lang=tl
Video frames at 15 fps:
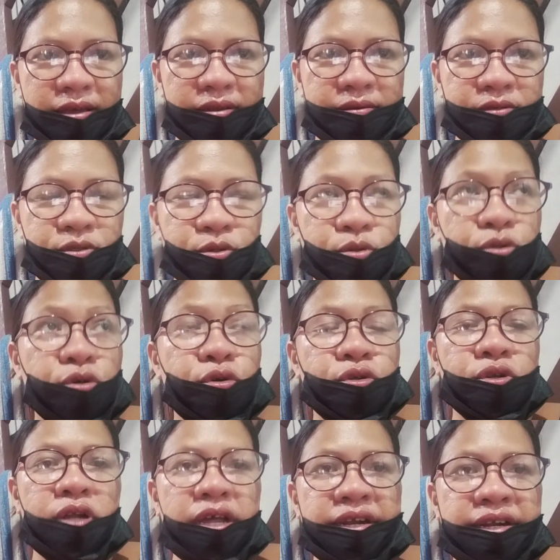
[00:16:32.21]
So,
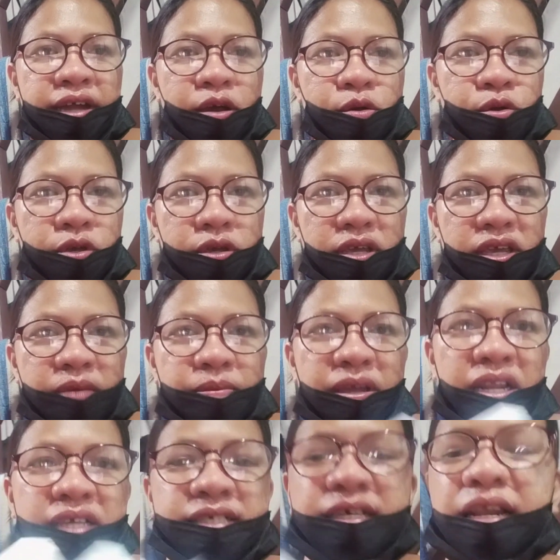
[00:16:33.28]
doon lang daw,
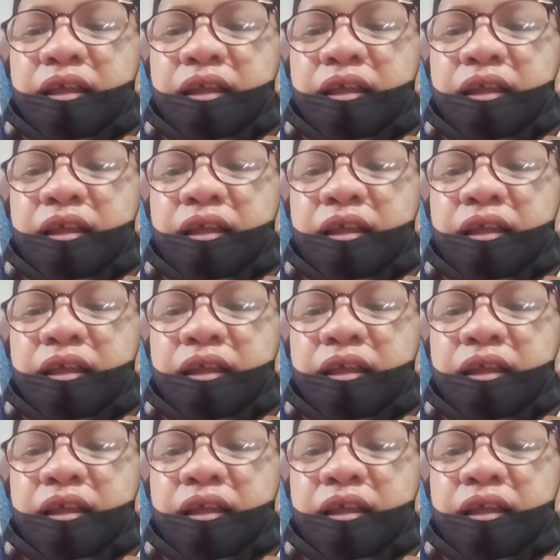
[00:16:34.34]
ibili sa